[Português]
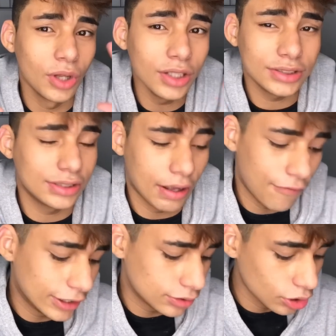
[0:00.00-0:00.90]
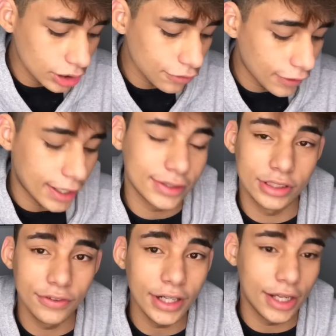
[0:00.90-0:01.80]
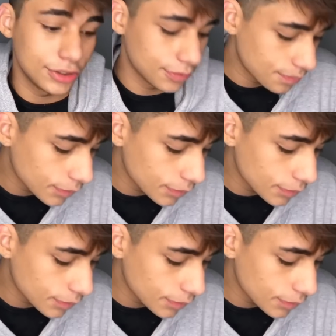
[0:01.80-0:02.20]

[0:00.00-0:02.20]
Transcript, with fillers: Nossa, faz toda a diferença, de verdade.